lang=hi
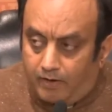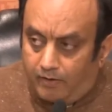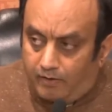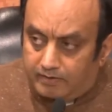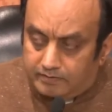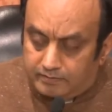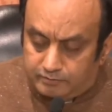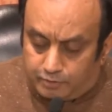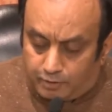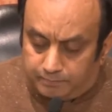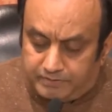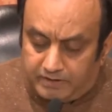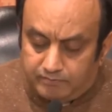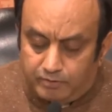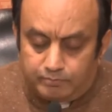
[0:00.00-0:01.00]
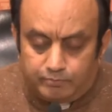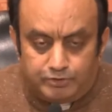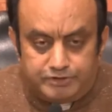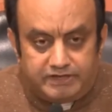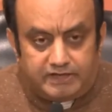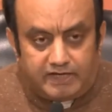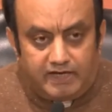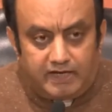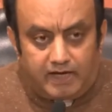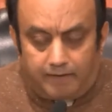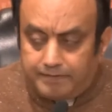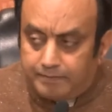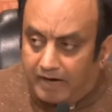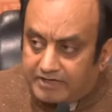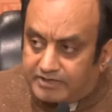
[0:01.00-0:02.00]
और द्रौपदी मुर्मू जी के
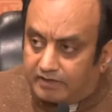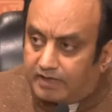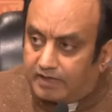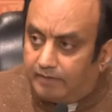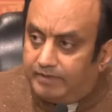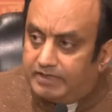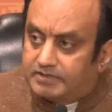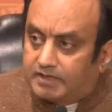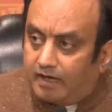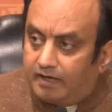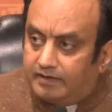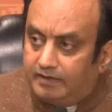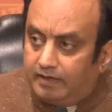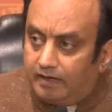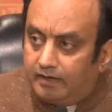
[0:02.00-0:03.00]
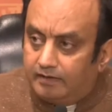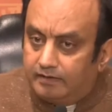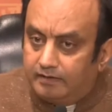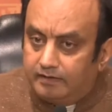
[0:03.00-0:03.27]
अभिभाषण का बहिष्कार किया